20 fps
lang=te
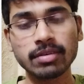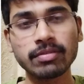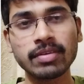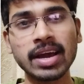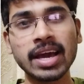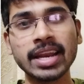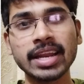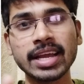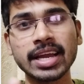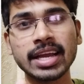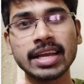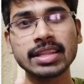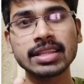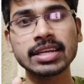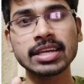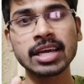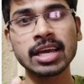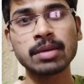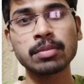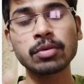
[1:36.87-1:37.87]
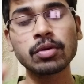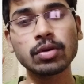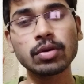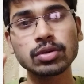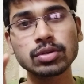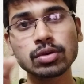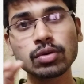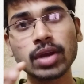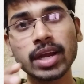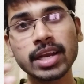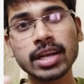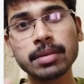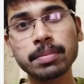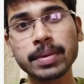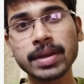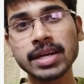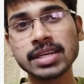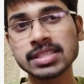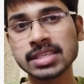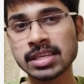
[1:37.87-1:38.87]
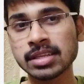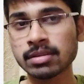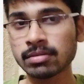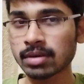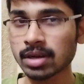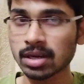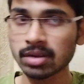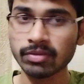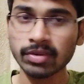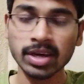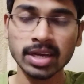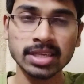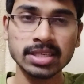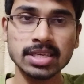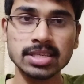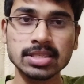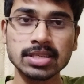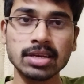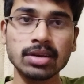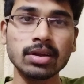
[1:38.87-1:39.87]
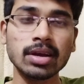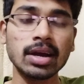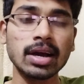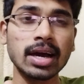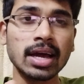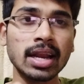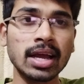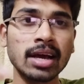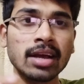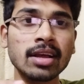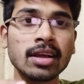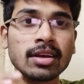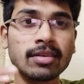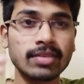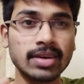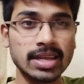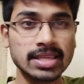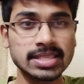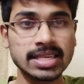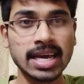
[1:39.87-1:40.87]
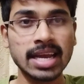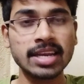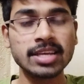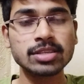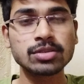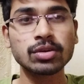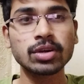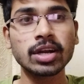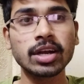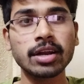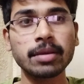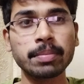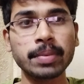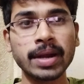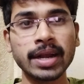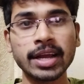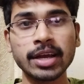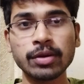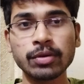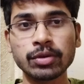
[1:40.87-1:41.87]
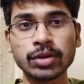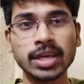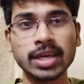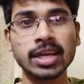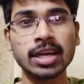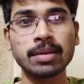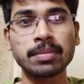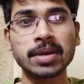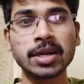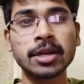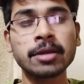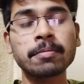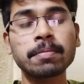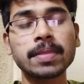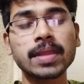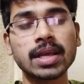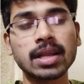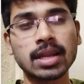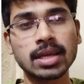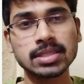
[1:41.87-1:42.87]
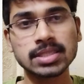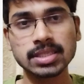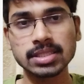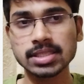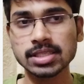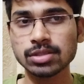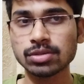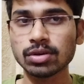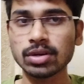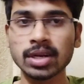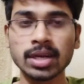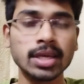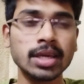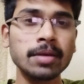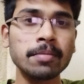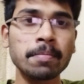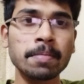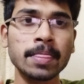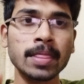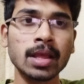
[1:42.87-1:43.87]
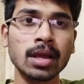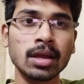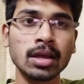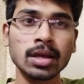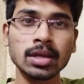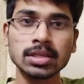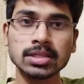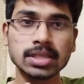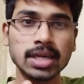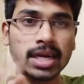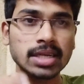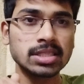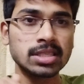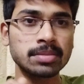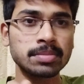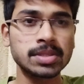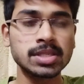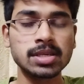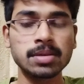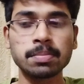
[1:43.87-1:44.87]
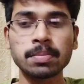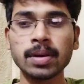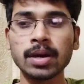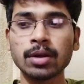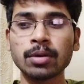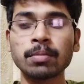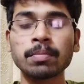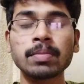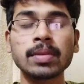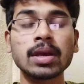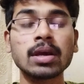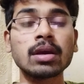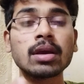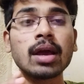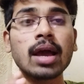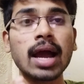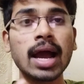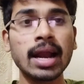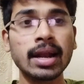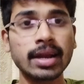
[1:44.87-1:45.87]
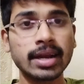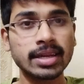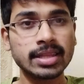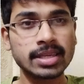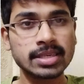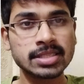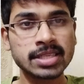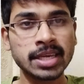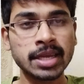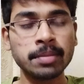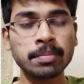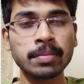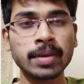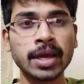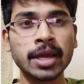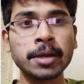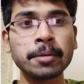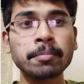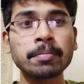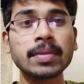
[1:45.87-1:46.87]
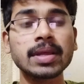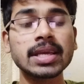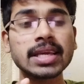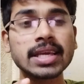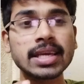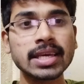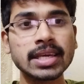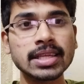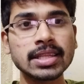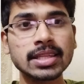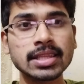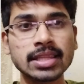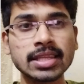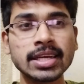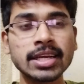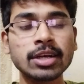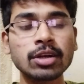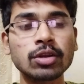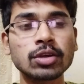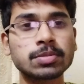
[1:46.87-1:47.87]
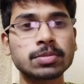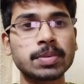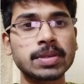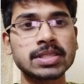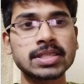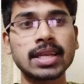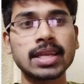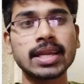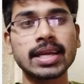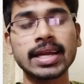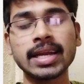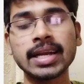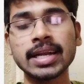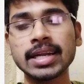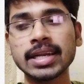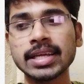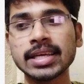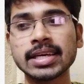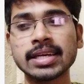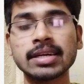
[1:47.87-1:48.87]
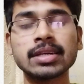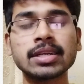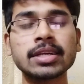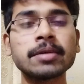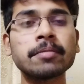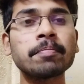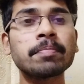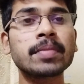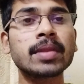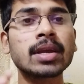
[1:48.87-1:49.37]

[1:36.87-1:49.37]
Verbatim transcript: వ్యారీ అయింది టైము సో ఎన్ని పీరియడ్స్ అనేది వాళ్ళు వర్క్ చేశారు అలా వాళ్ళ శాలరీస్ కూడా డిపెండ్ అయి ఉంటాయి కాబట్టి ఇలా చెక్ చేసుకోవడానికి స్టార్ట్ చేయమని చెప్పారు అండ్ ఎట్ ద సేమ్ టైం ఈ దీంట్లో స్పెషల్ ఏంటి అంటే